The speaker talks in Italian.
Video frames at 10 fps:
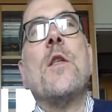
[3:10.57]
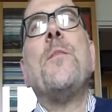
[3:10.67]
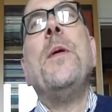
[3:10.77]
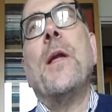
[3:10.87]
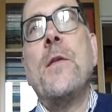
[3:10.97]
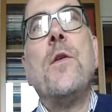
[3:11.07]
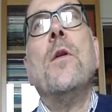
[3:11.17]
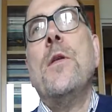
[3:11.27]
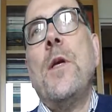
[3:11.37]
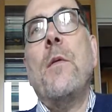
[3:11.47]

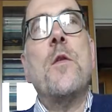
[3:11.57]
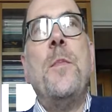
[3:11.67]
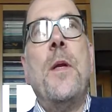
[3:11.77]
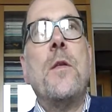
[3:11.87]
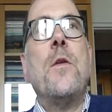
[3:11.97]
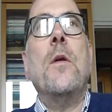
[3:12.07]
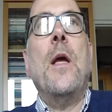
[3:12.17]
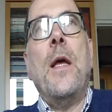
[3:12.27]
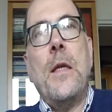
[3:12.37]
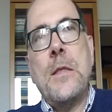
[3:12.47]
aspirazione sia
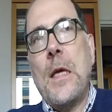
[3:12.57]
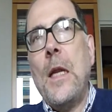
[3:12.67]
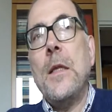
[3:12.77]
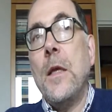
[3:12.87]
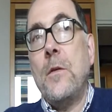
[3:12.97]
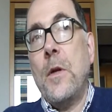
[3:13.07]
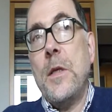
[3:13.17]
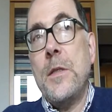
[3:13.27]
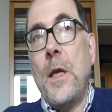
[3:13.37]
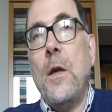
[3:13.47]
un'aspirazione che risale indietro
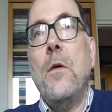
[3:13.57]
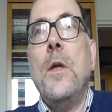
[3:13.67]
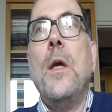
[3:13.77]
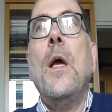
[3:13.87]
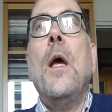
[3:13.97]
nei secoli.